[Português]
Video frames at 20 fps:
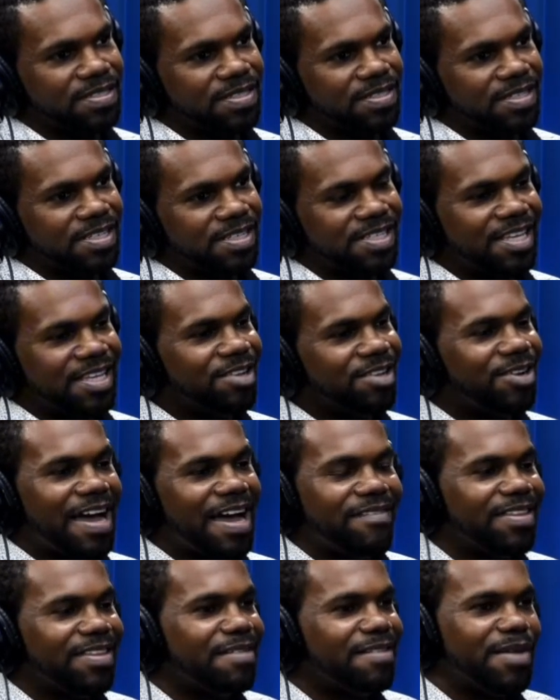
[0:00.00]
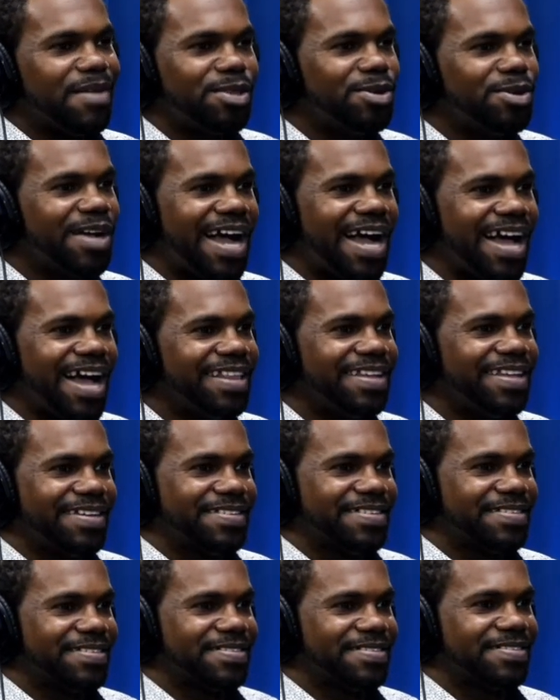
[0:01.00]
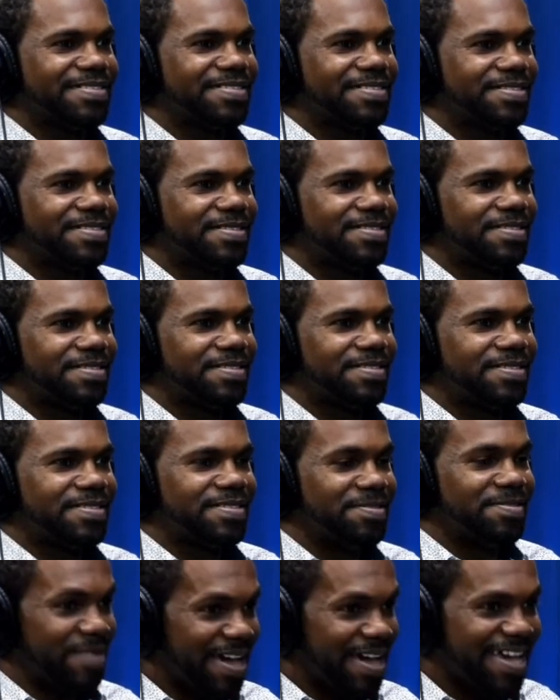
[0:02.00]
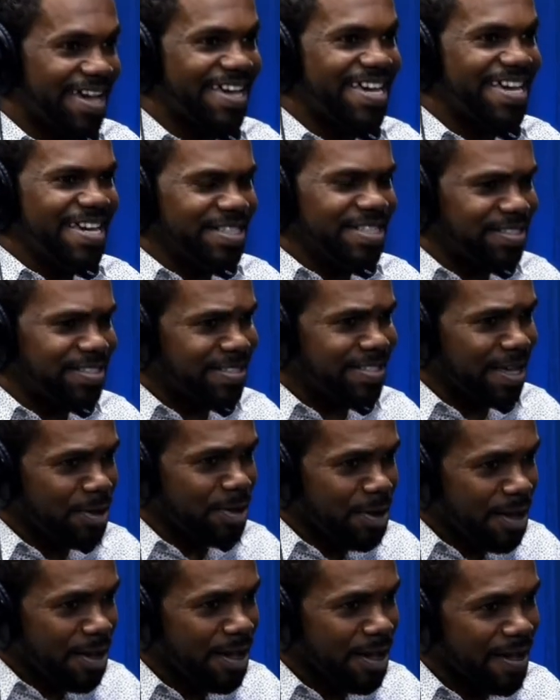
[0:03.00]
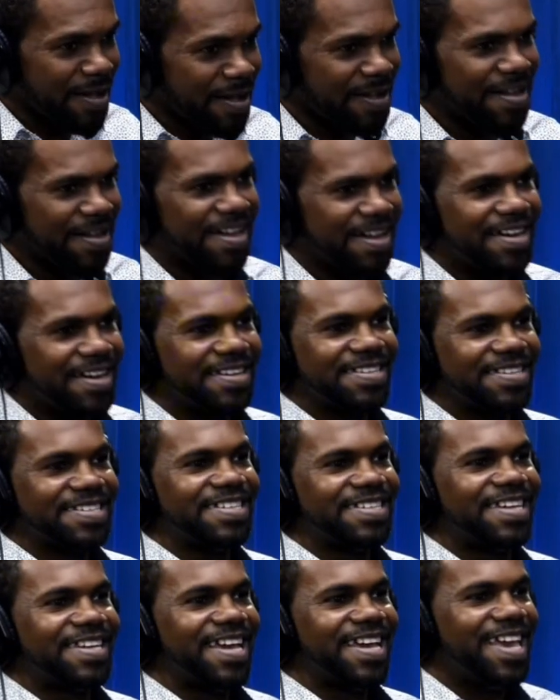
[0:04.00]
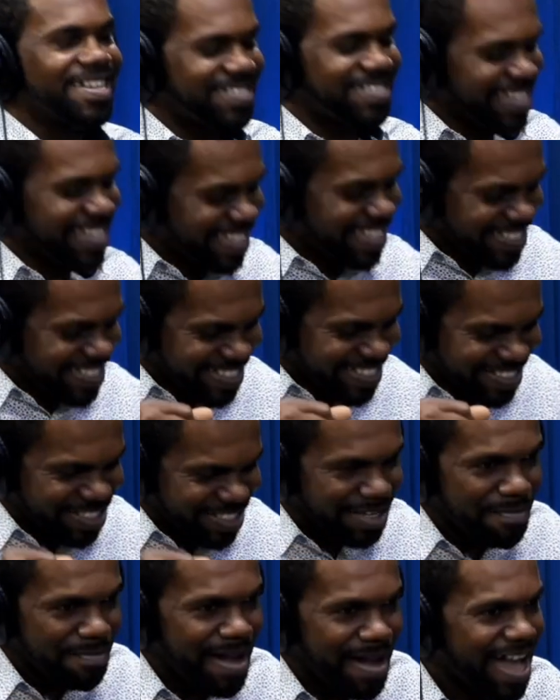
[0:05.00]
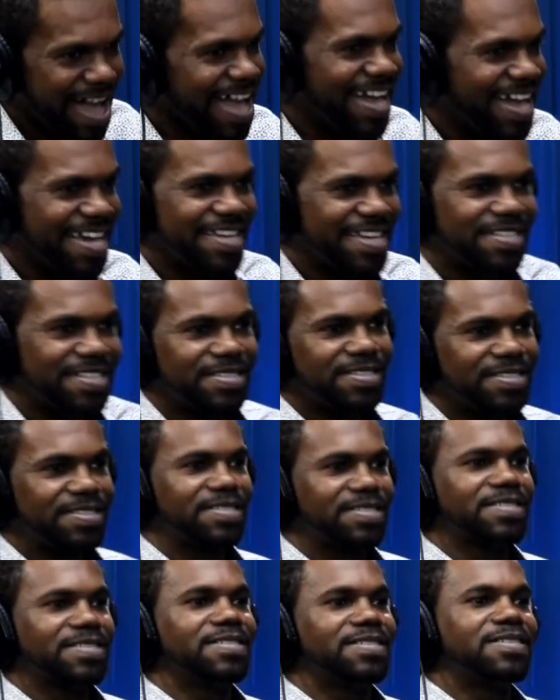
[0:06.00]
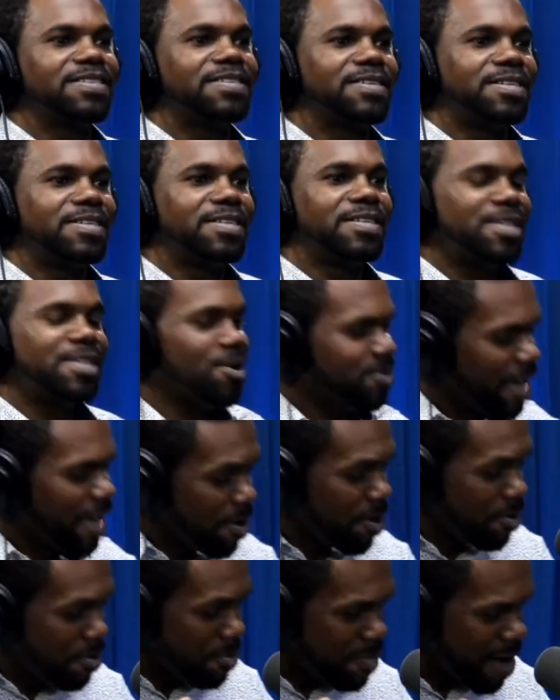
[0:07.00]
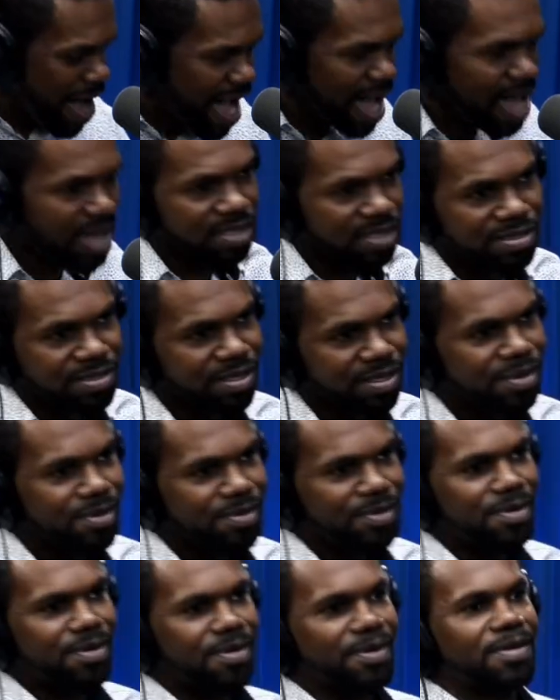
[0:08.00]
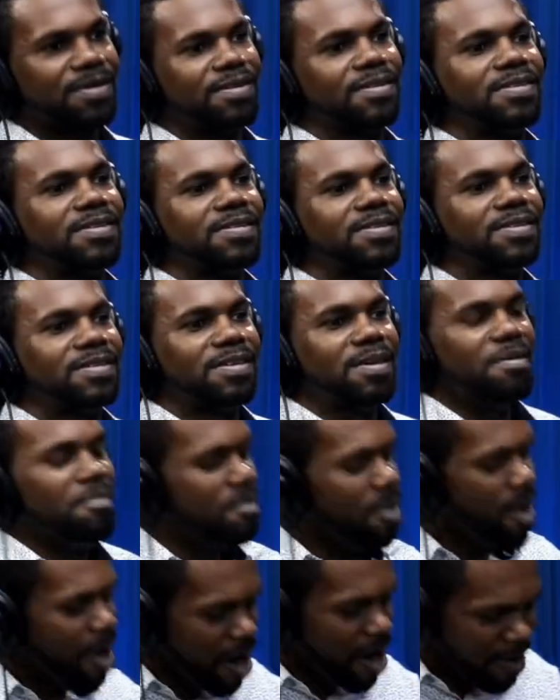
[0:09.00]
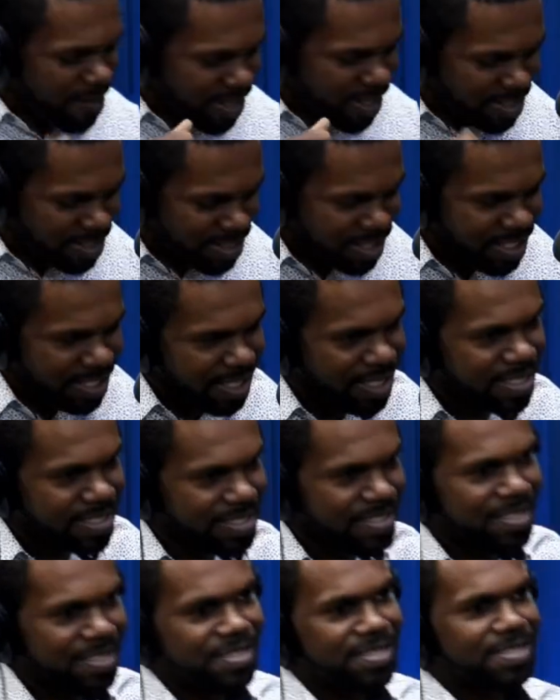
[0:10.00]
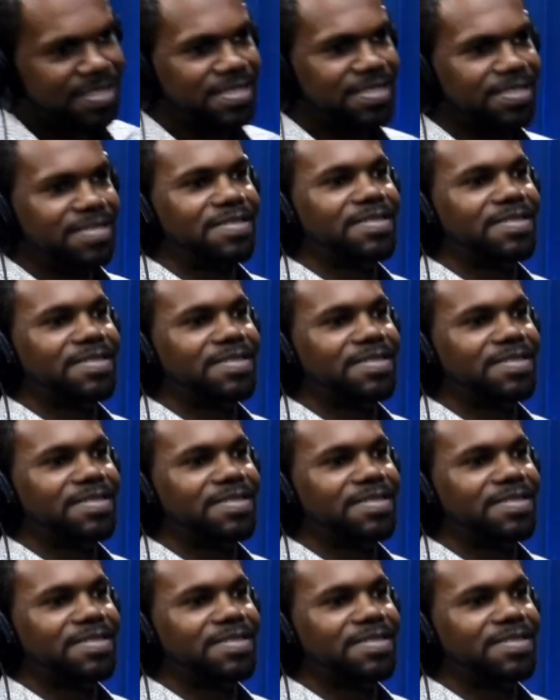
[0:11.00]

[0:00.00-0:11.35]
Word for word: E ele orava na madrugada. Não é? Senhor, eu sei que existe mais. Eu quero mais, Senhor. More Jesus.